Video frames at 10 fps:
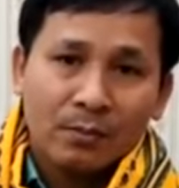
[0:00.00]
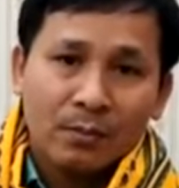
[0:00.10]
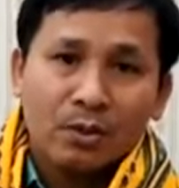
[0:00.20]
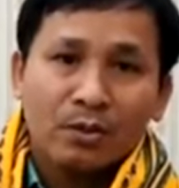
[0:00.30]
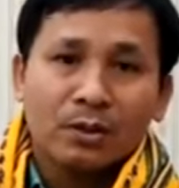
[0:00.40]

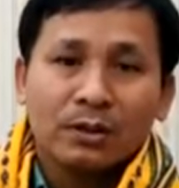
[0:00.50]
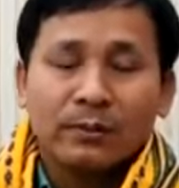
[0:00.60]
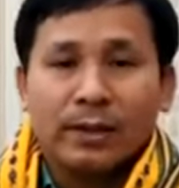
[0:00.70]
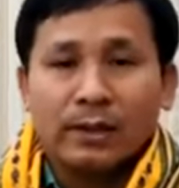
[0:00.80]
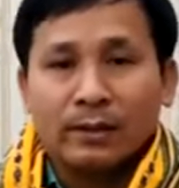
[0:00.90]
পূরণ করতে
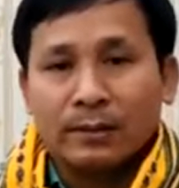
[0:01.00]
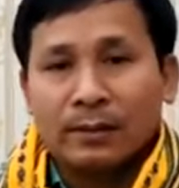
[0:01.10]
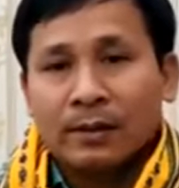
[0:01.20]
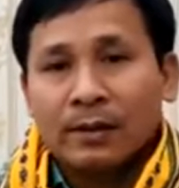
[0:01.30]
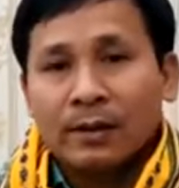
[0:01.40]
পারেনি
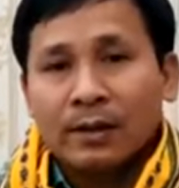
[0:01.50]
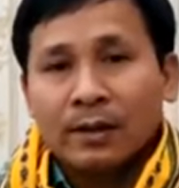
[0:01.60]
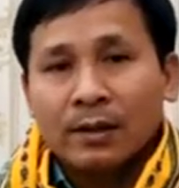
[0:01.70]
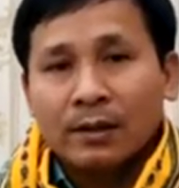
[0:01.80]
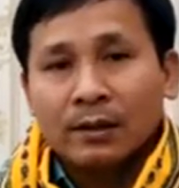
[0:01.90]

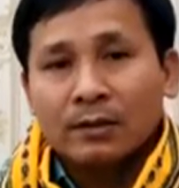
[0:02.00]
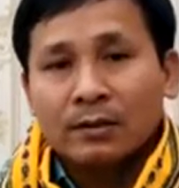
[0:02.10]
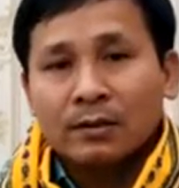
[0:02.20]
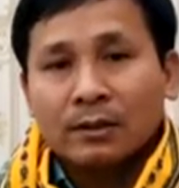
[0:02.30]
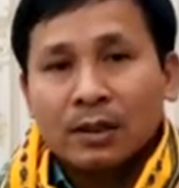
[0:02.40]
তো
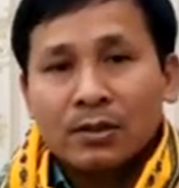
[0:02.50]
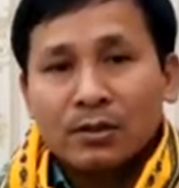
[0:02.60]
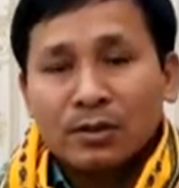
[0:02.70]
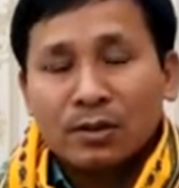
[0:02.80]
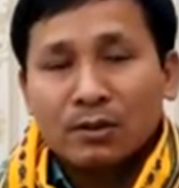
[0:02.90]
তার
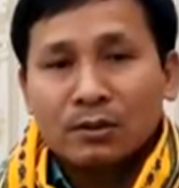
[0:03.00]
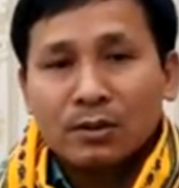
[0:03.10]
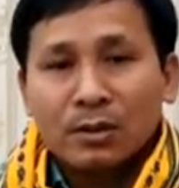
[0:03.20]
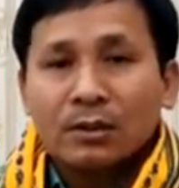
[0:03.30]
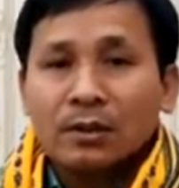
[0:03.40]
জন্য নতুন
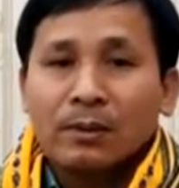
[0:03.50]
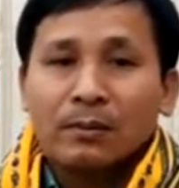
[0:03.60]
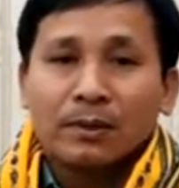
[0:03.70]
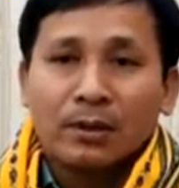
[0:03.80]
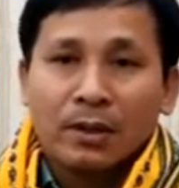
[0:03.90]
চিন্তা
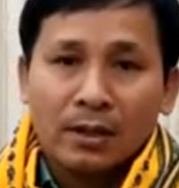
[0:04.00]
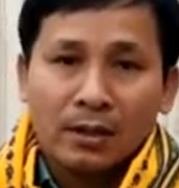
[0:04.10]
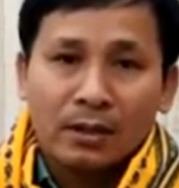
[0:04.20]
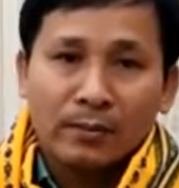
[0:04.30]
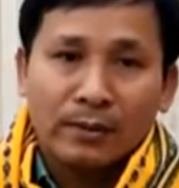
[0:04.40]
ভাবনা দরকার
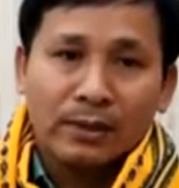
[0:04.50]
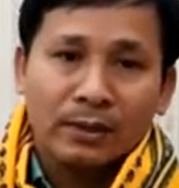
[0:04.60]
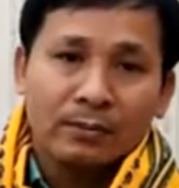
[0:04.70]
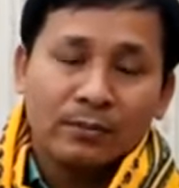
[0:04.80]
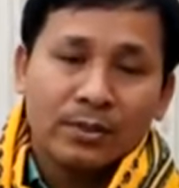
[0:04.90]
আমাদের
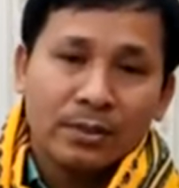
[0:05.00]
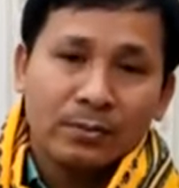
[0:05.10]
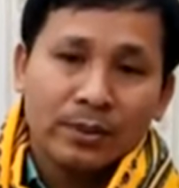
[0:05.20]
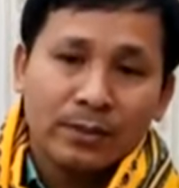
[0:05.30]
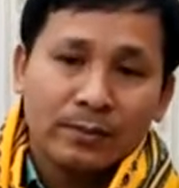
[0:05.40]

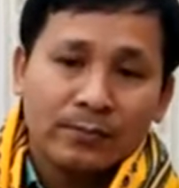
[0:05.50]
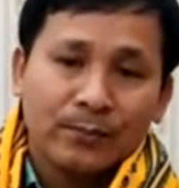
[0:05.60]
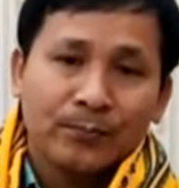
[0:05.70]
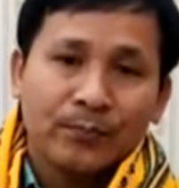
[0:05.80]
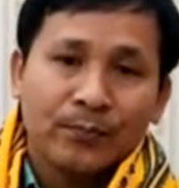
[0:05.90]
বিজেপির
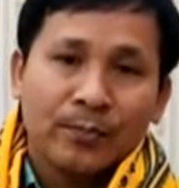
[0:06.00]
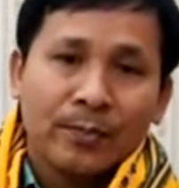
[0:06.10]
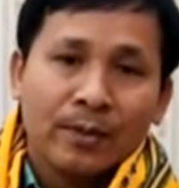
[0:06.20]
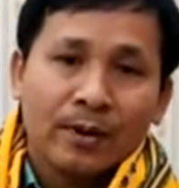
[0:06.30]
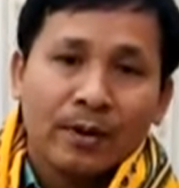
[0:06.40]

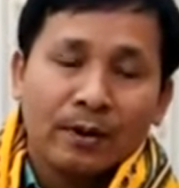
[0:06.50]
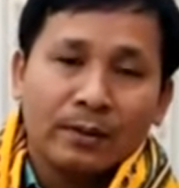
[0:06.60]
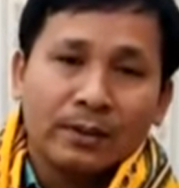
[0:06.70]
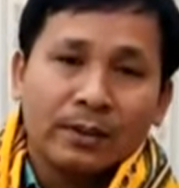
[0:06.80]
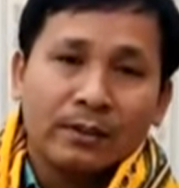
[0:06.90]

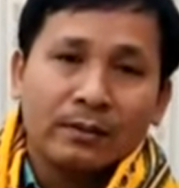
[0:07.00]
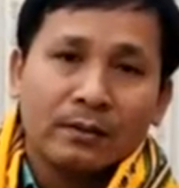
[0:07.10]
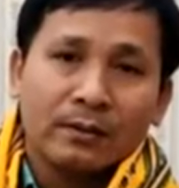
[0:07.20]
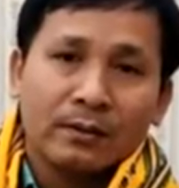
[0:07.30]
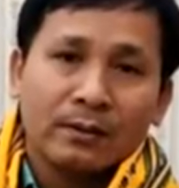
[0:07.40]
আমাদের
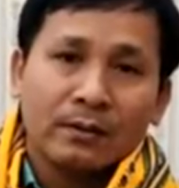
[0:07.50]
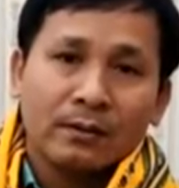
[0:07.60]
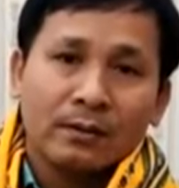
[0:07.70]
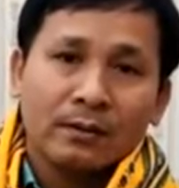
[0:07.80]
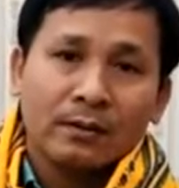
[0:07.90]

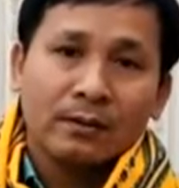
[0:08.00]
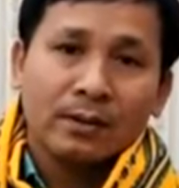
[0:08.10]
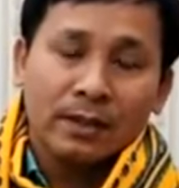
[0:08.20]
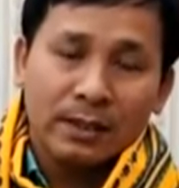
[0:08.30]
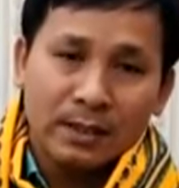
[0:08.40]

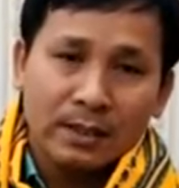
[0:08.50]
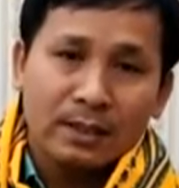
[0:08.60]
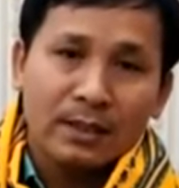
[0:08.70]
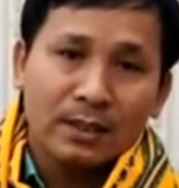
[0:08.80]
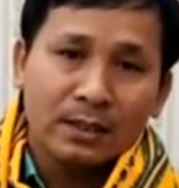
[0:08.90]
এডিসিকে
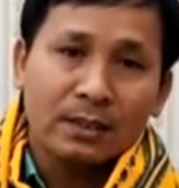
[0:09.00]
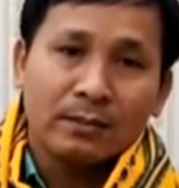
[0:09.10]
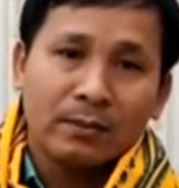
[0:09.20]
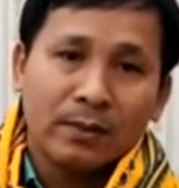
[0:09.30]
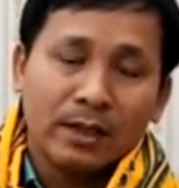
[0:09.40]
নিয়ে চিন্তা
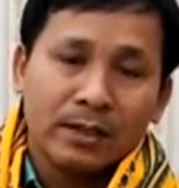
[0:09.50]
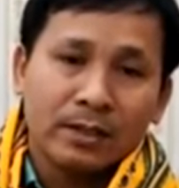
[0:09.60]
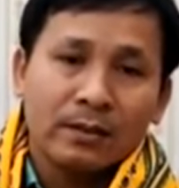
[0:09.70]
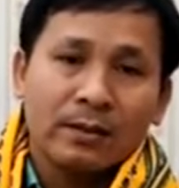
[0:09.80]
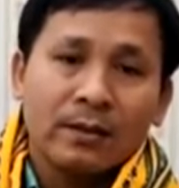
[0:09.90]
ভাবনা আছে
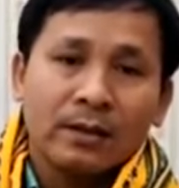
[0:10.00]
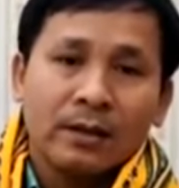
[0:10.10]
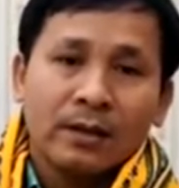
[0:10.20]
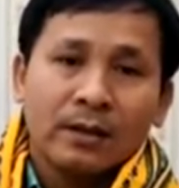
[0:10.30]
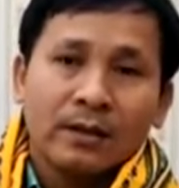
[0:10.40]

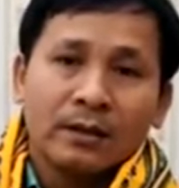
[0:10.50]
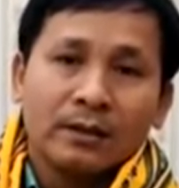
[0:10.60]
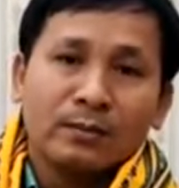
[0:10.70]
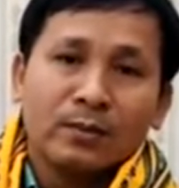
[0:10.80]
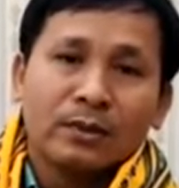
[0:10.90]

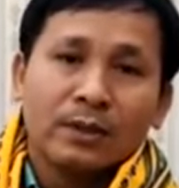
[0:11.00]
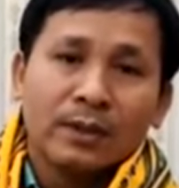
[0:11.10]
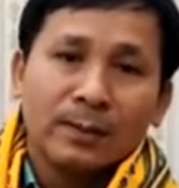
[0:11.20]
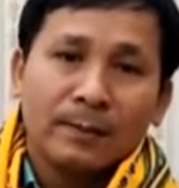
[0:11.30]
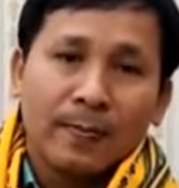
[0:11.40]

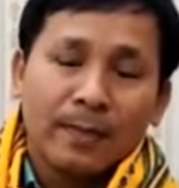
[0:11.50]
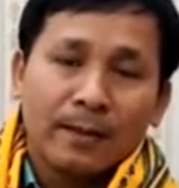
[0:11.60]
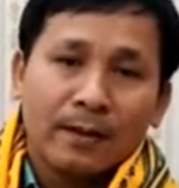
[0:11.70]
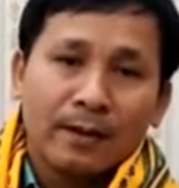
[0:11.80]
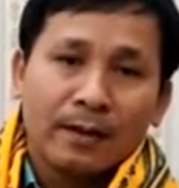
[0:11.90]
ইতিমধ্যেই
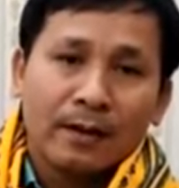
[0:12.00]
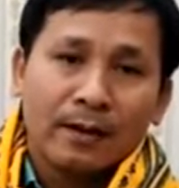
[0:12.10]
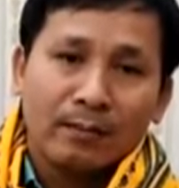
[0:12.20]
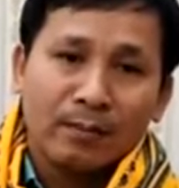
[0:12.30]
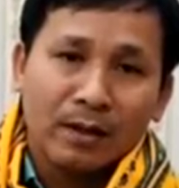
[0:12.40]

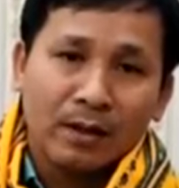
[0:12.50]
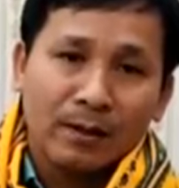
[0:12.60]
আমরা